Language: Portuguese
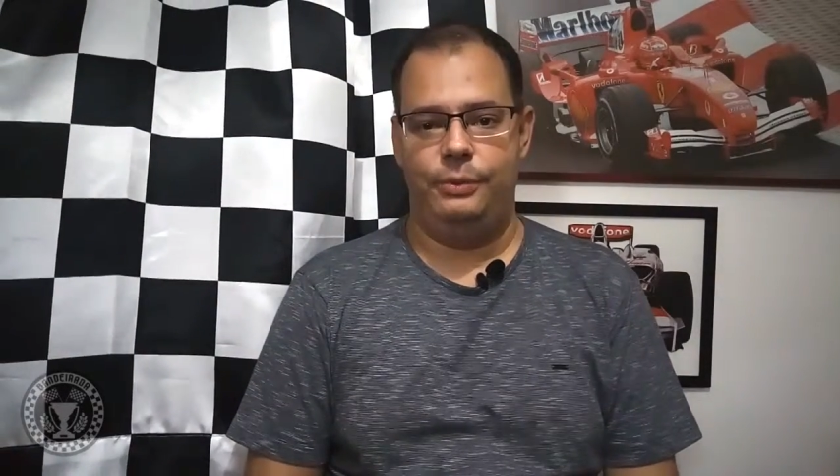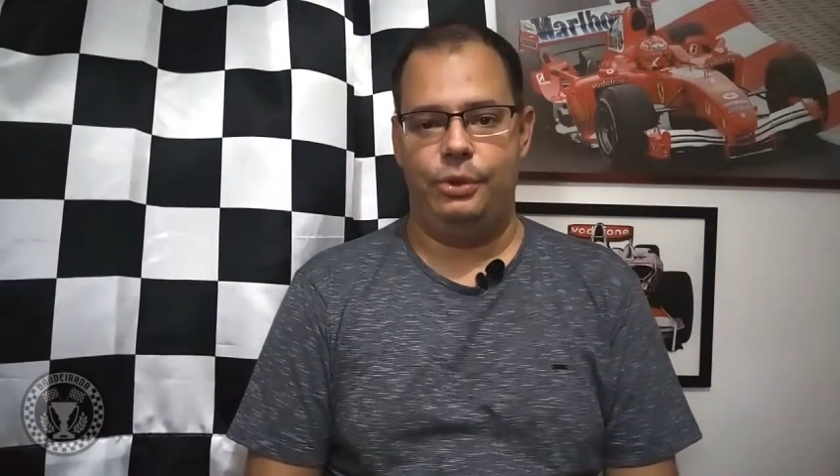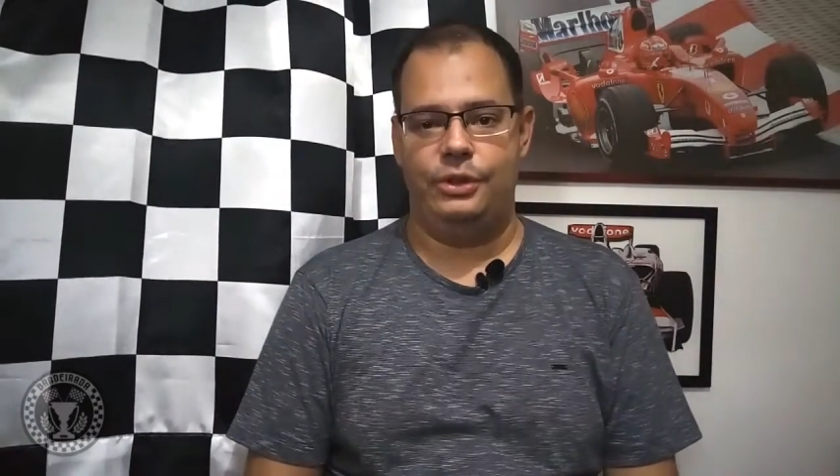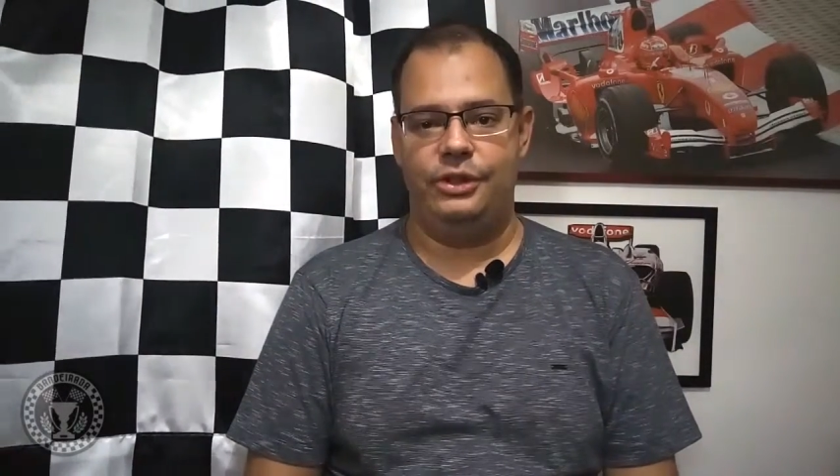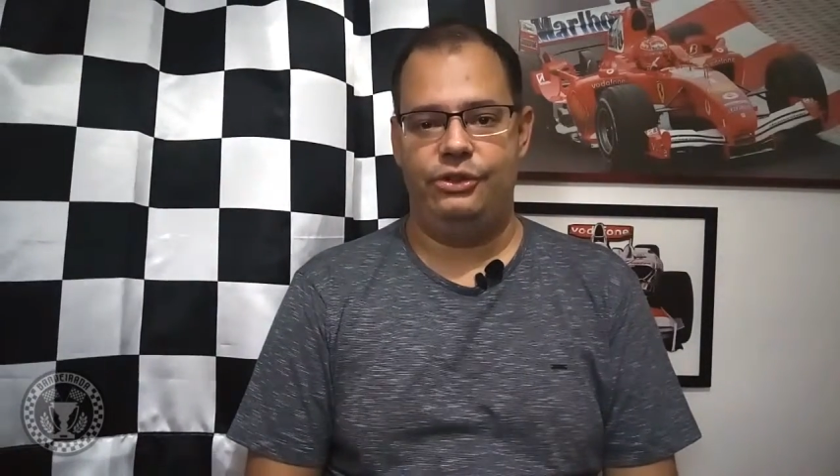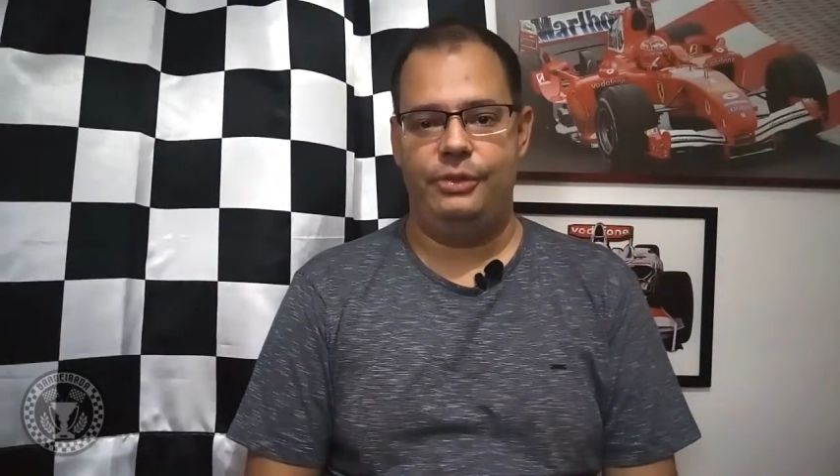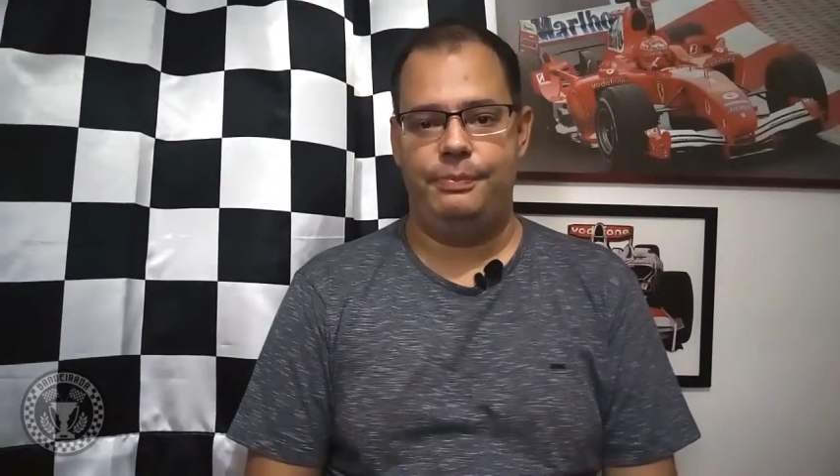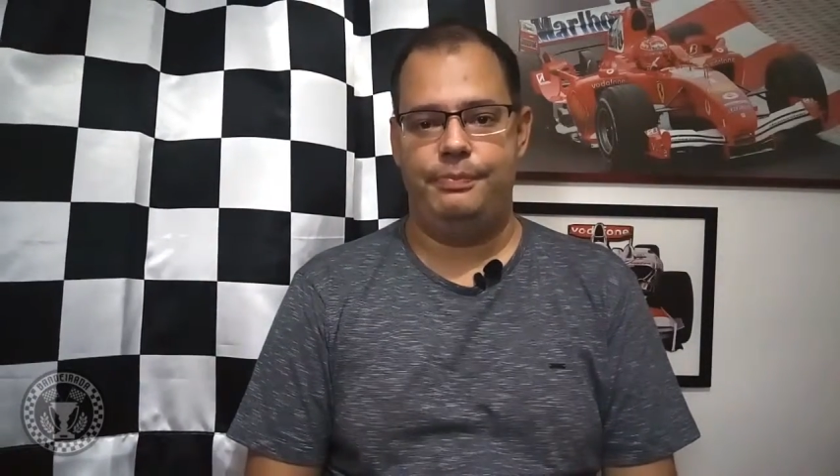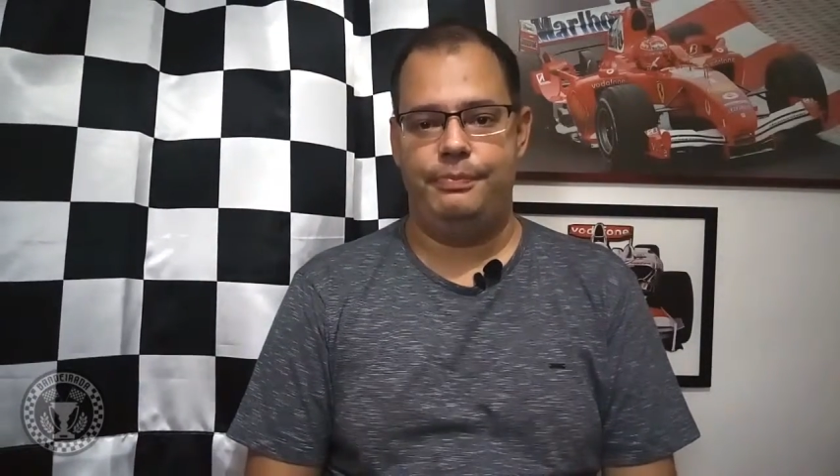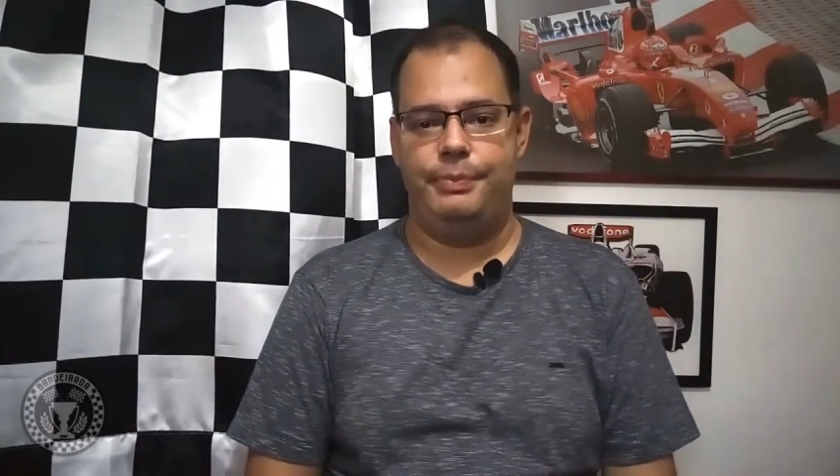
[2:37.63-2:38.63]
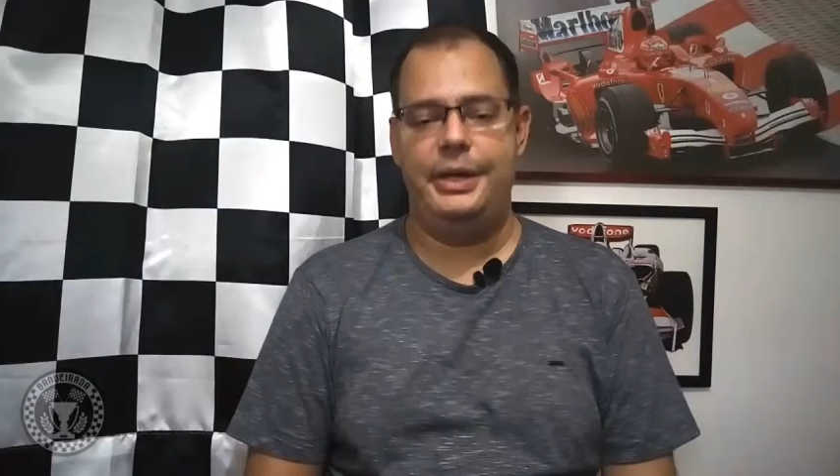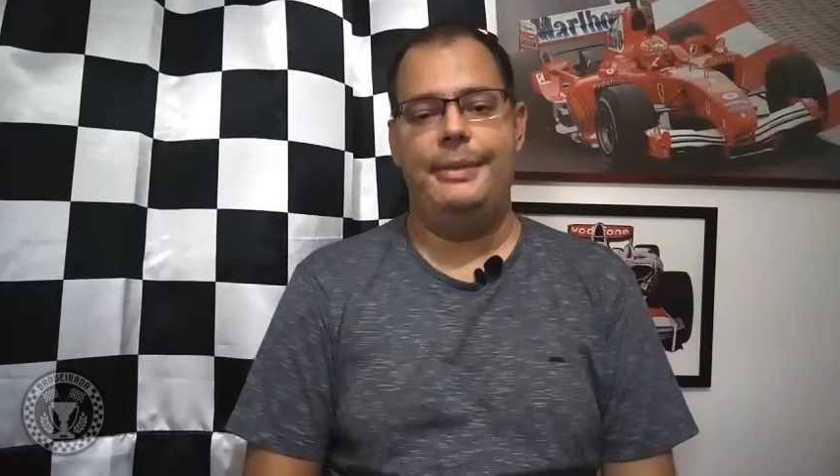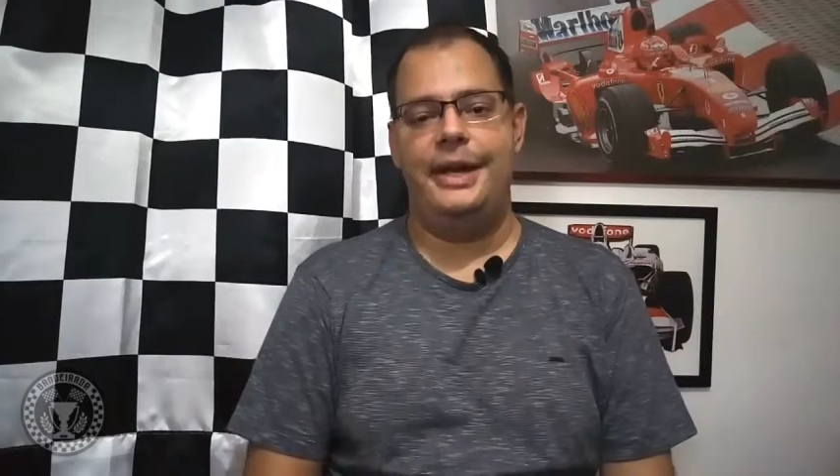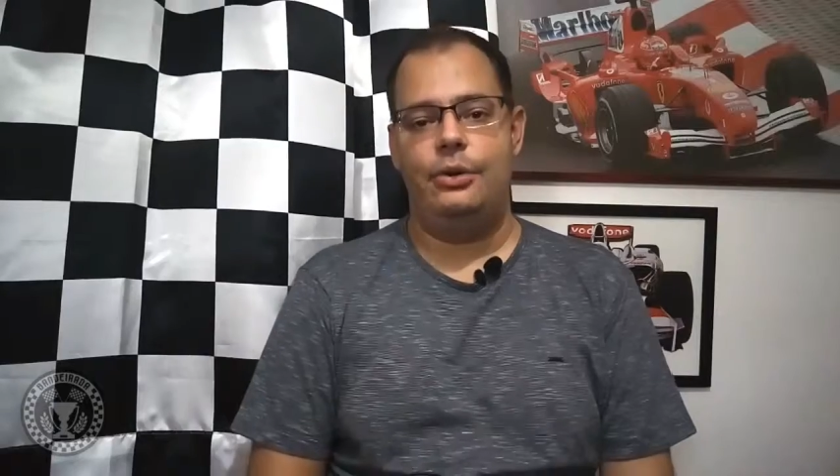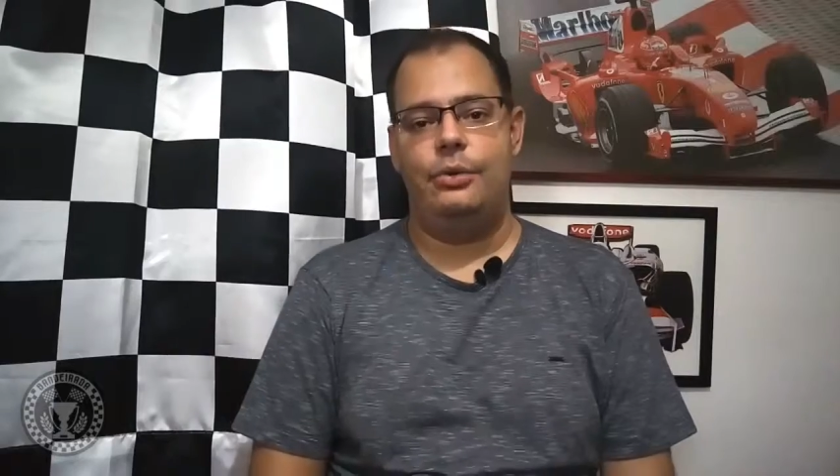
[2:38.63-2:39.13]
importante
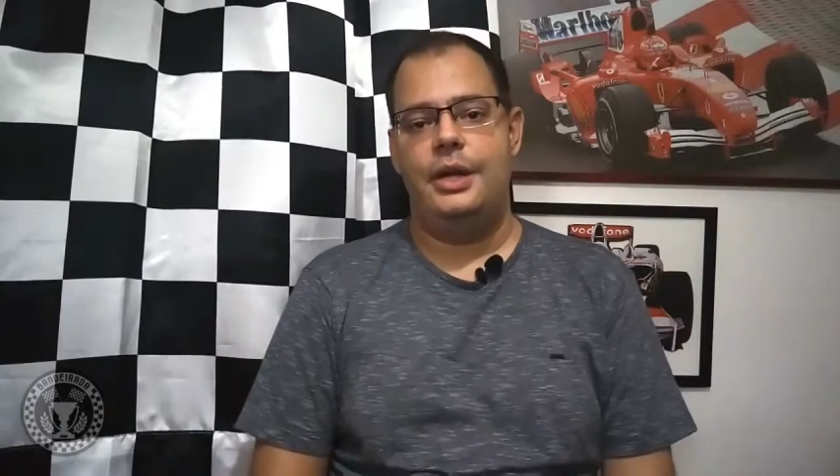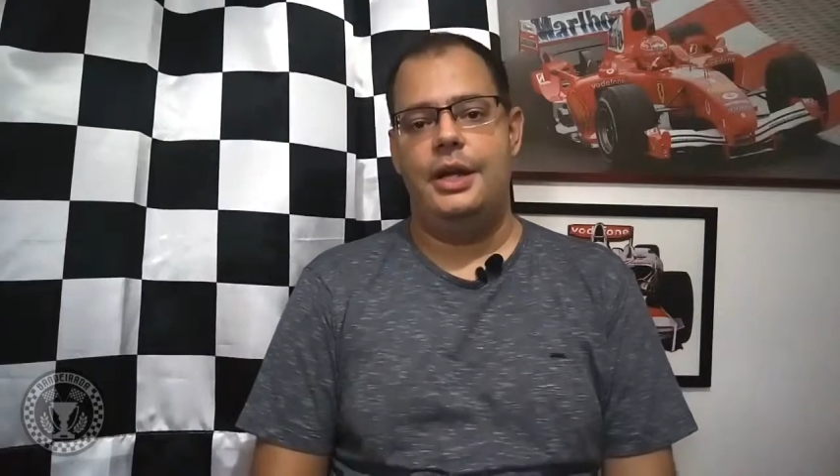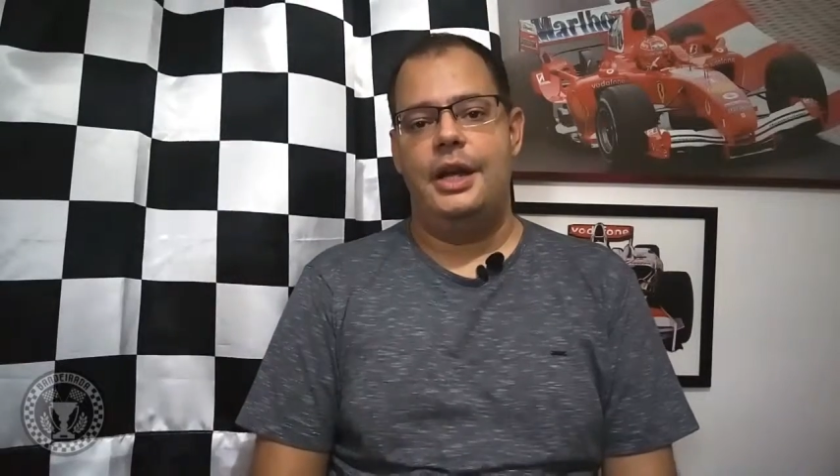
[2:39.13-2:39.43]
primeiro